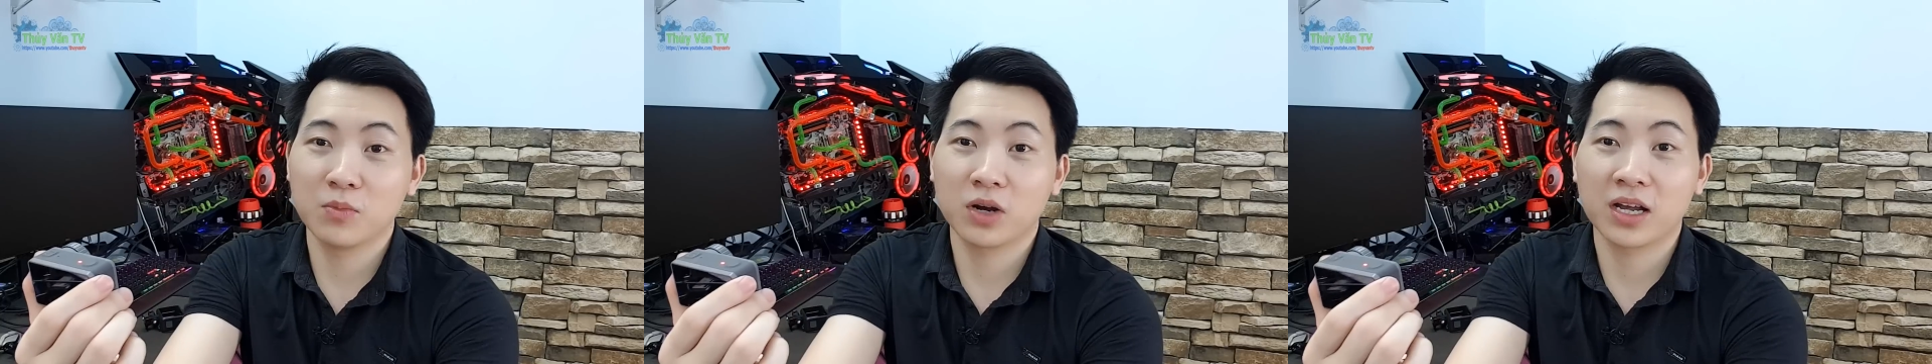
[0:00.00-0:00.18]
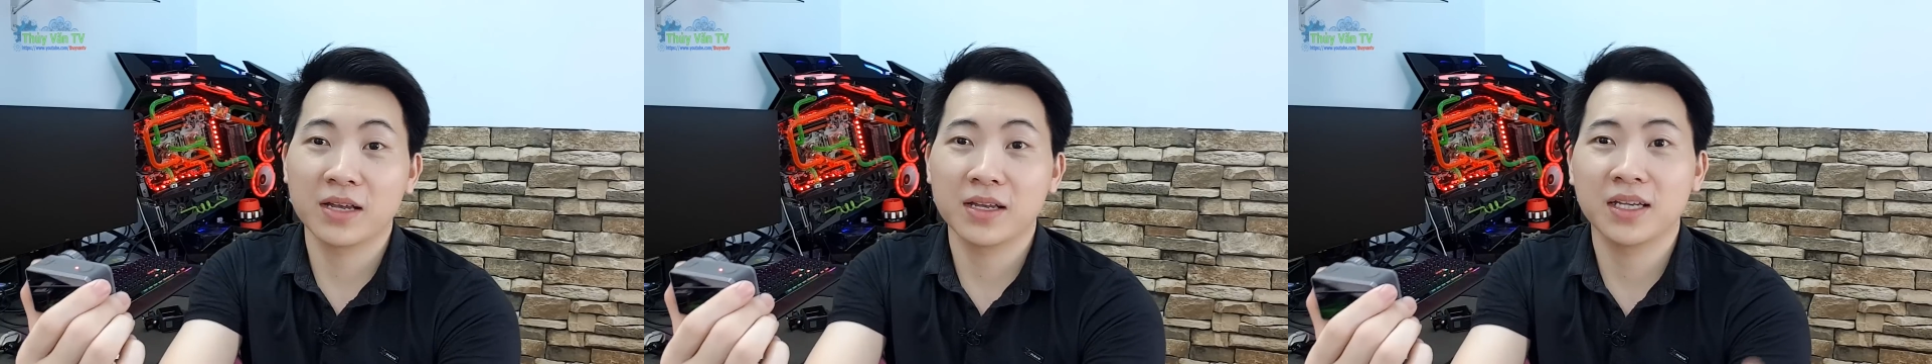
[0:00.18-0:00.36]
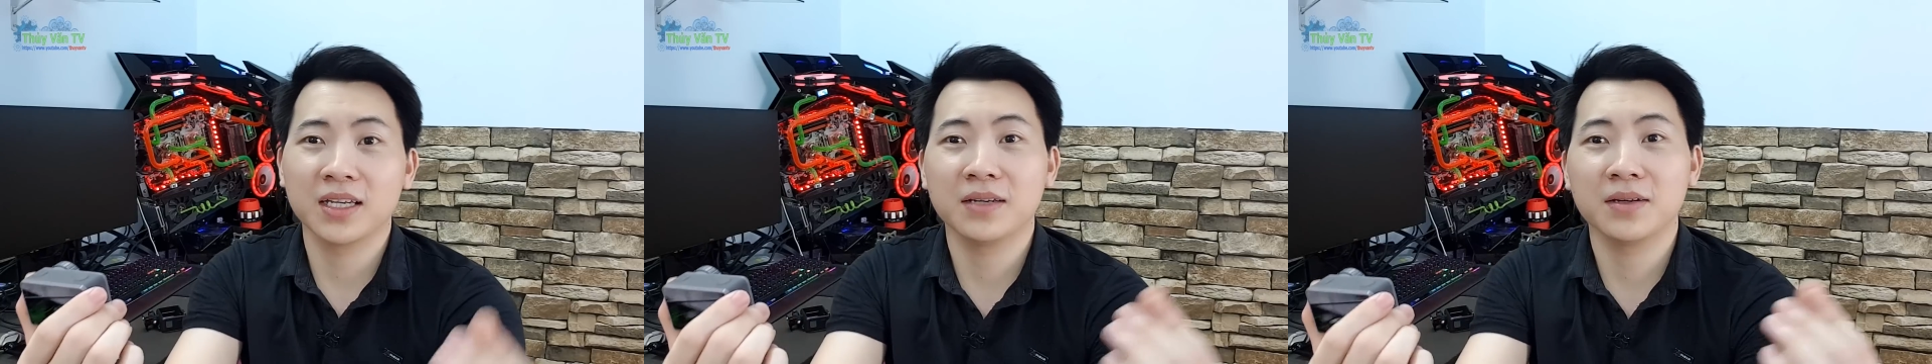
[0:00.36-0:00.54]

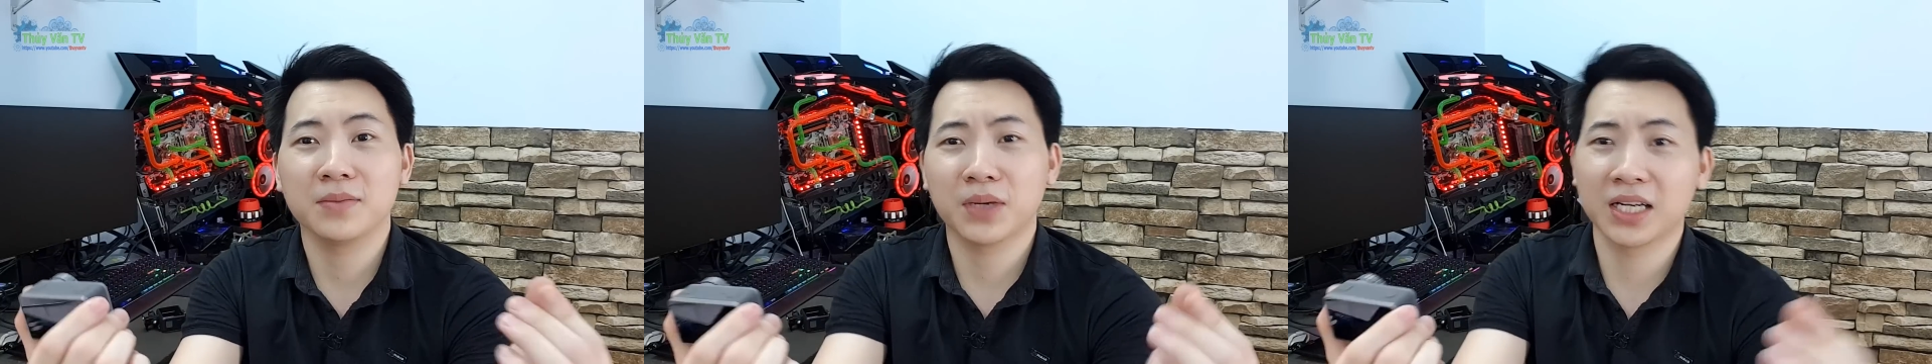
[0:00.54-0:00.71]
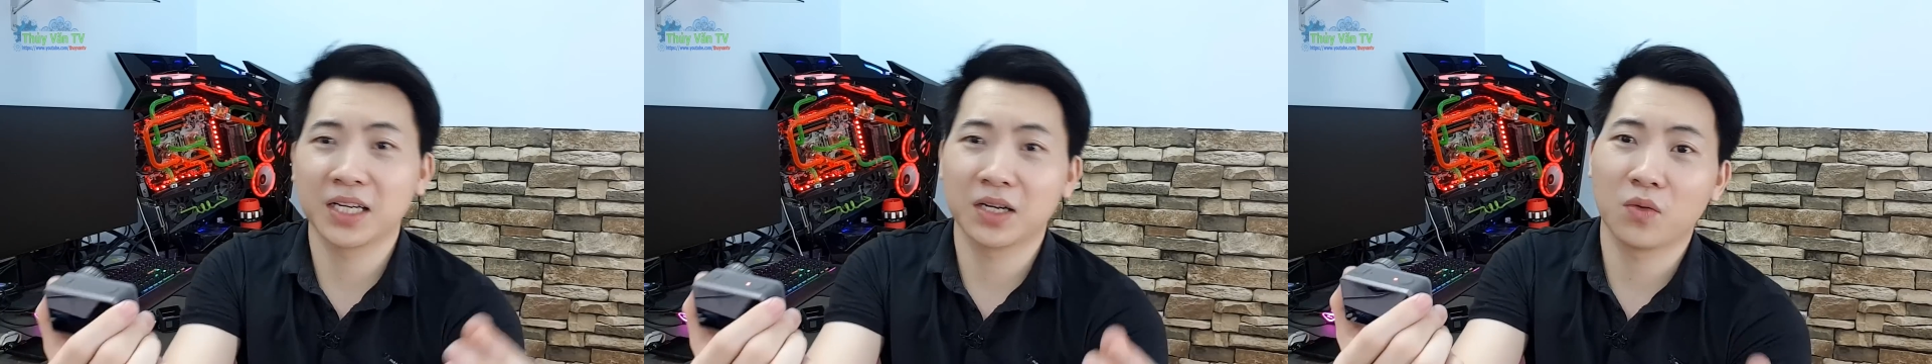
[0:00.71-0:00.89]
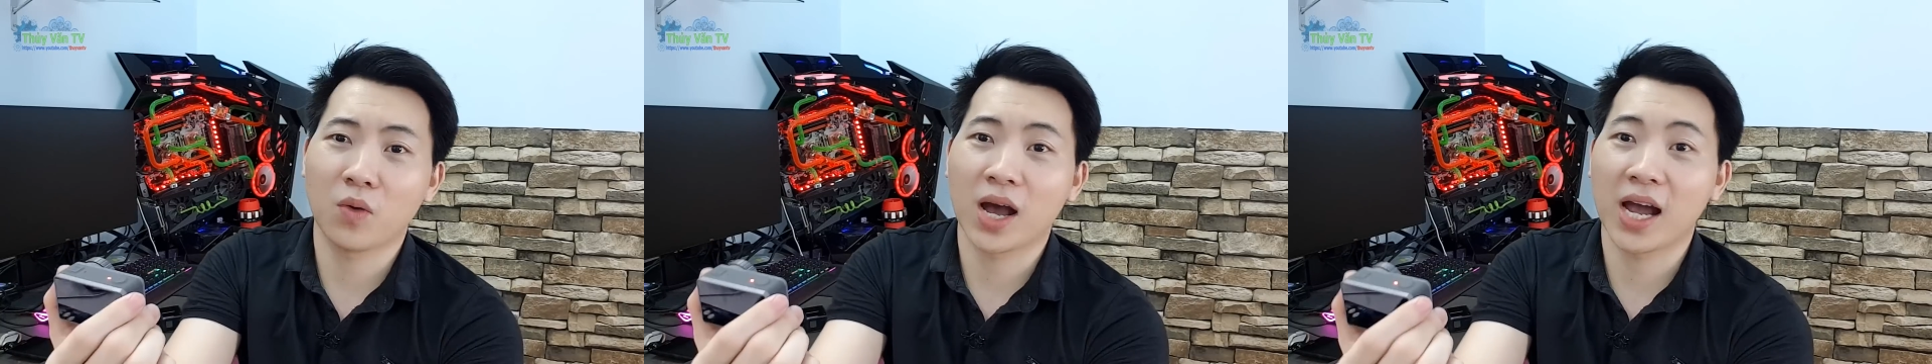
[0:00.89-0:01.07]
cái màn hình
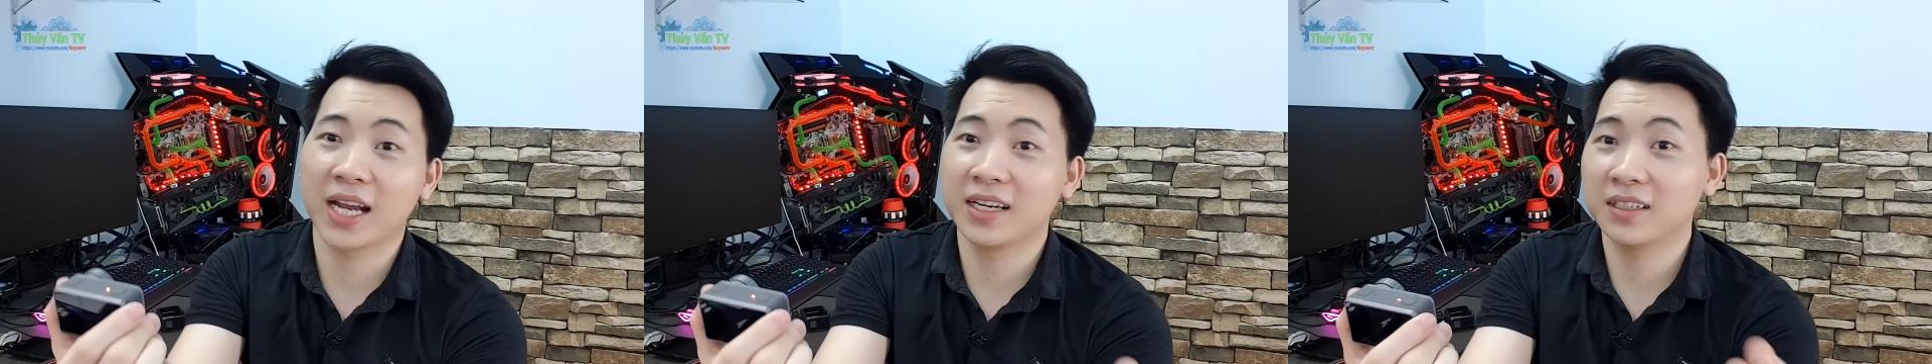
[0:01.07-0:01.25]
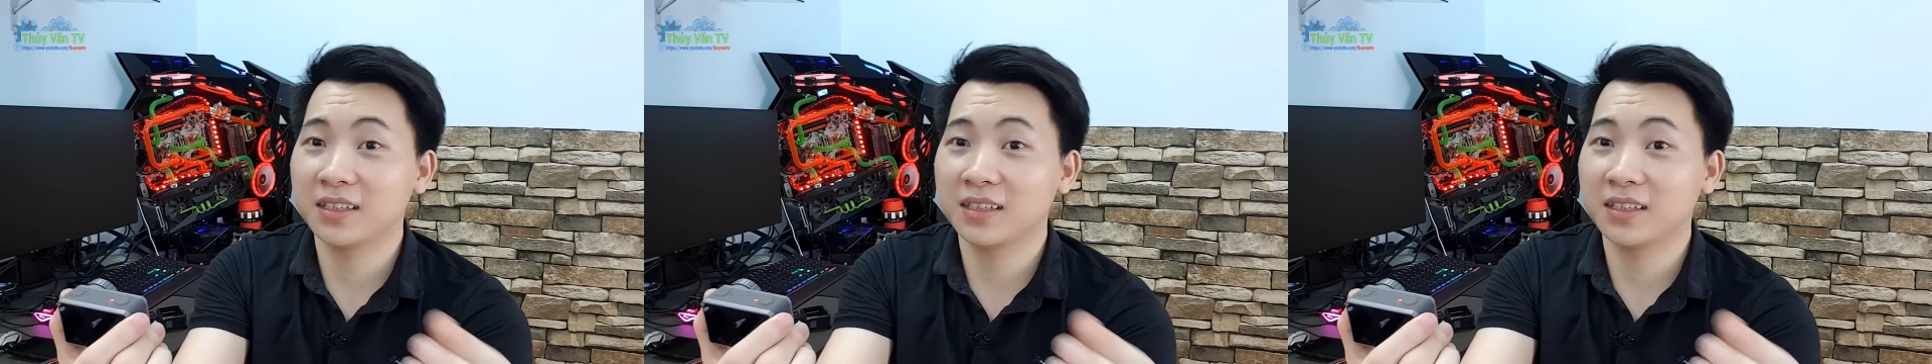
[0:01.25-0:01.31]
ngoài nữa,